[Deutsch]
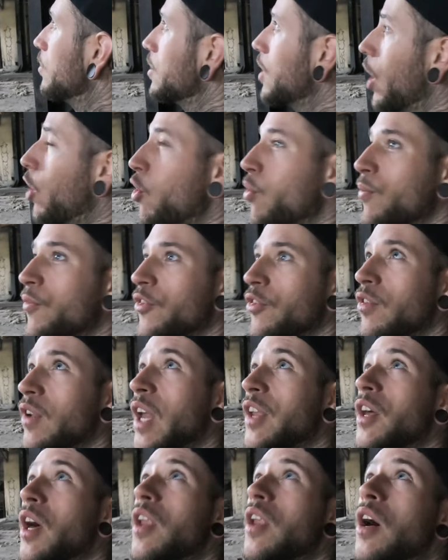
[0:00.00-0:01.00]
Tauben
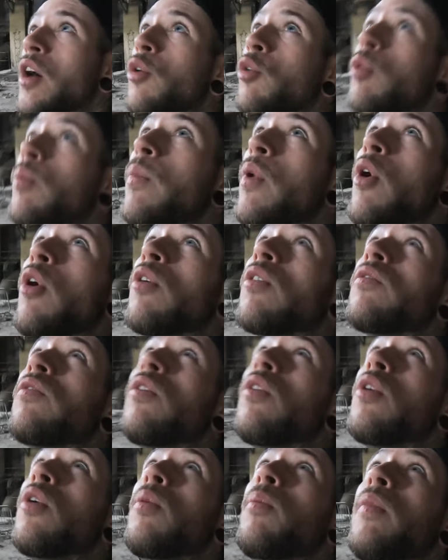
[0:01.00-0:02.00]
flattern da oben
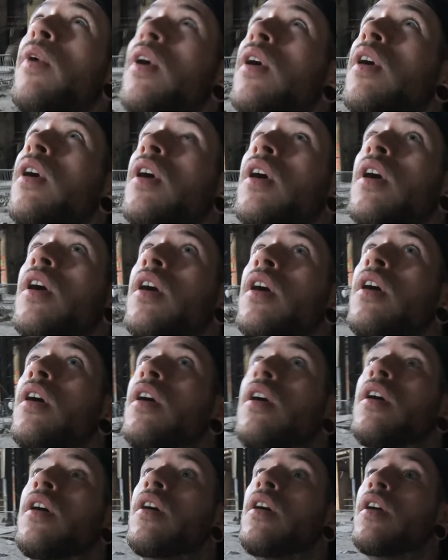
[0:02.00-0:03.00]
irgendwo rum.
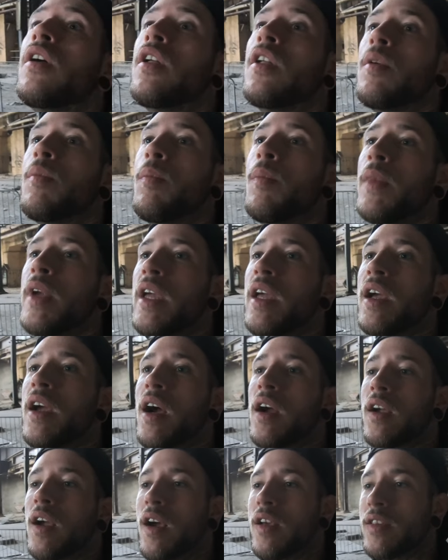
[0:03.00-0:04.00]

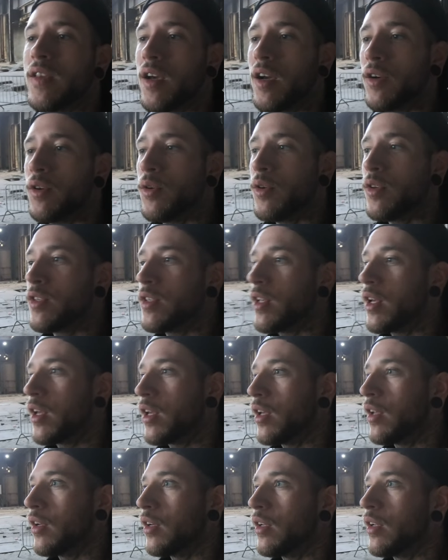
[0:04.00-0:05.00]
Mega krasse Akustik
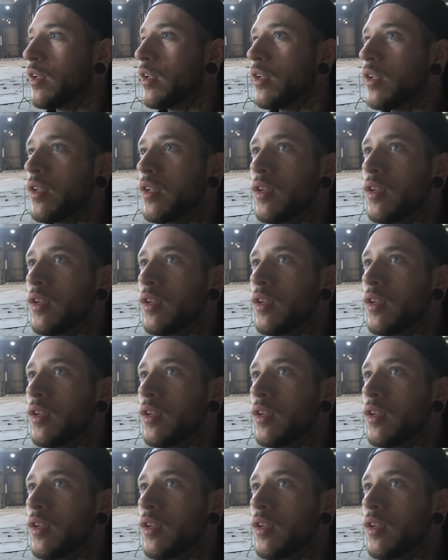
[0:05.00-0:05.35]
hier drin.